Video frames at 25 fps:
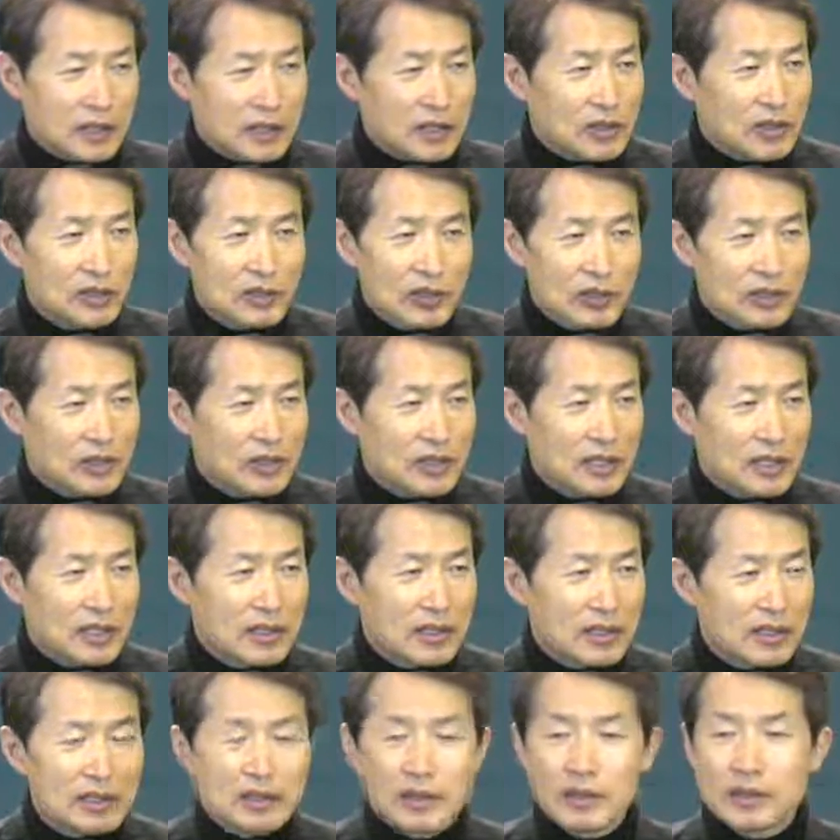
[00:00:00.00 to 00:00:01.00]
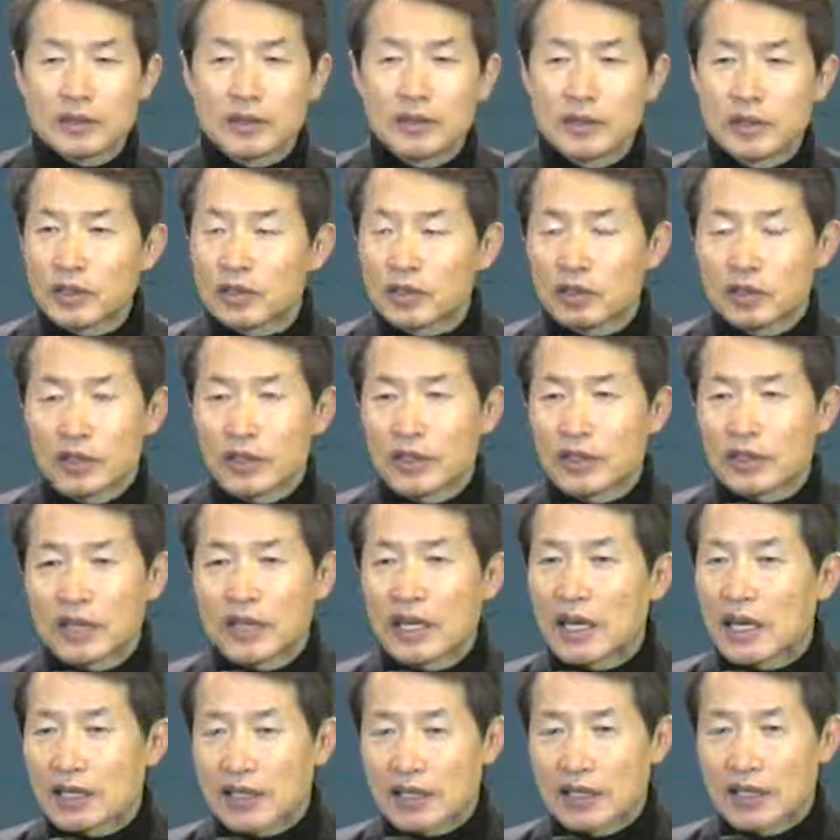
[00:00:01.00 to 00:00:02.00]
기독교 신앙은 그러면 된
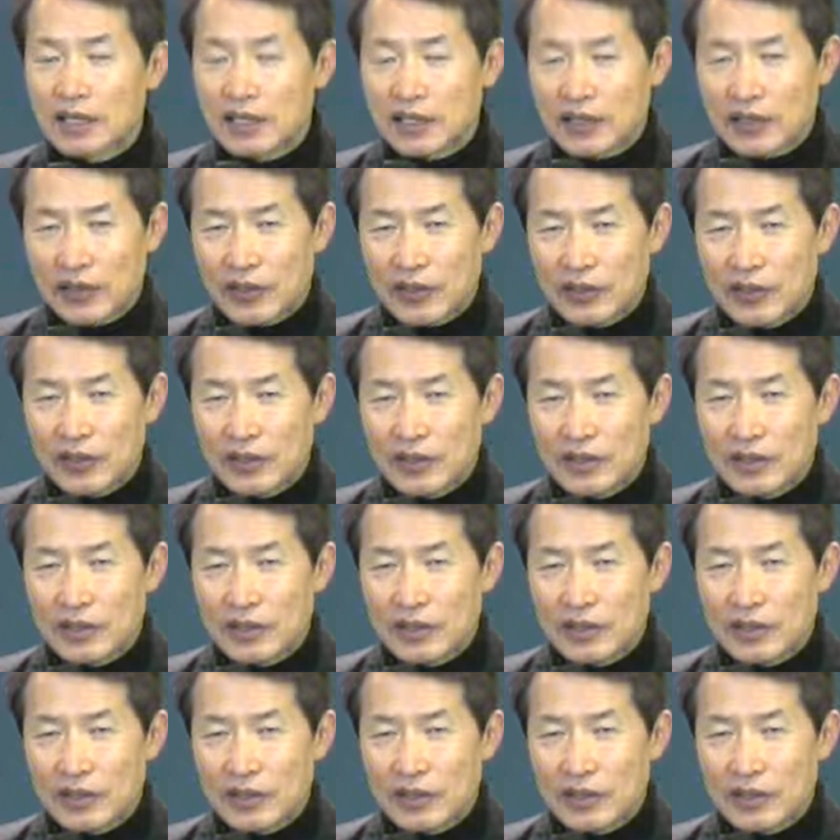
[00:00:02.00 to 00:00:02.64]
게 아니에요.